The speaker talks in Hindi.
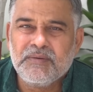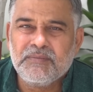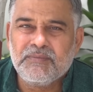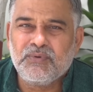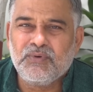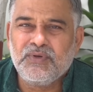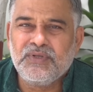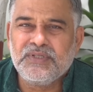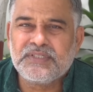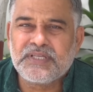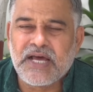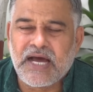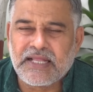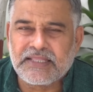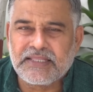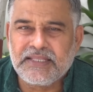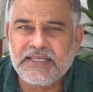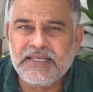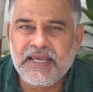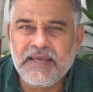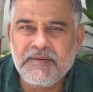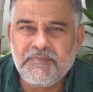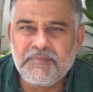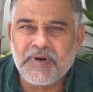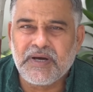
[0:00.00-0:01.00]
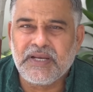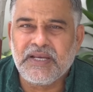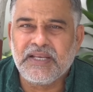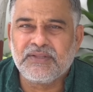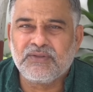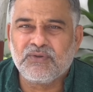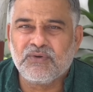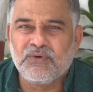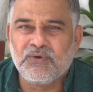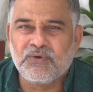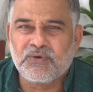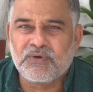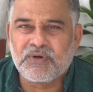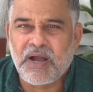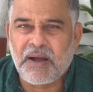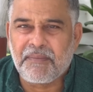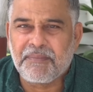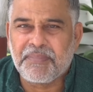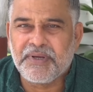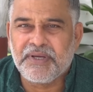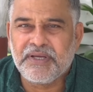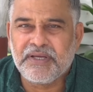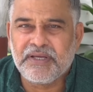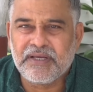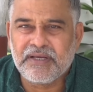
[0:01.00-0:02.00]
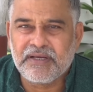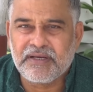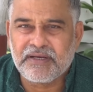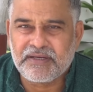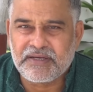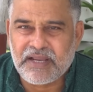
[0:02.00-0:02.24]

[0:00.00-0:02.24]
पुलिस आती है पहले तो काफ़ी